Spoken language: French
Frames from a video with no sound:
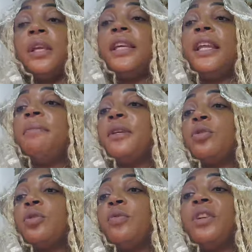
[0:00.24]
Il y a des
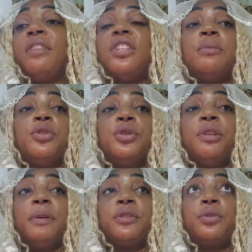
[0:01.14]
personnes que vous n'avez jamais jeûné
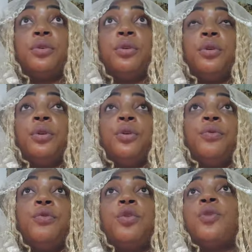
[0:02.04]
parce que
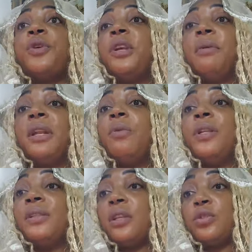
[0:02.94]
vous ne comprenez pas d'abord
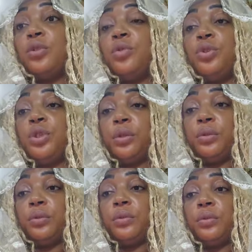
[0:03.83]
l'essence du jeûne.
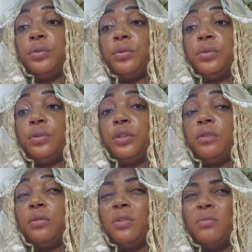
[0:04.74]

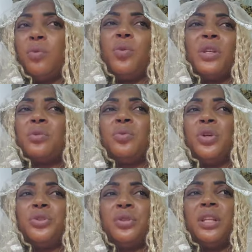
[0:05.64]
Pourquoi est-ce qu'on doit
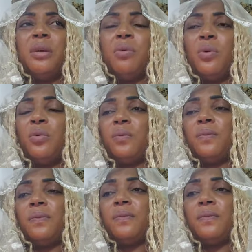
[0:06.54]
jeûner d'abord
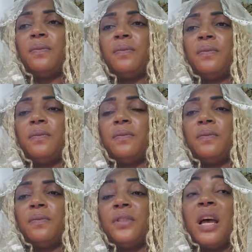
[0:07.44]

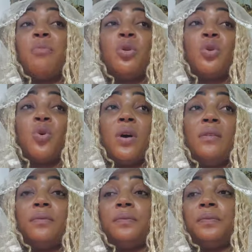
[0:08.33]
Ça apporte quoi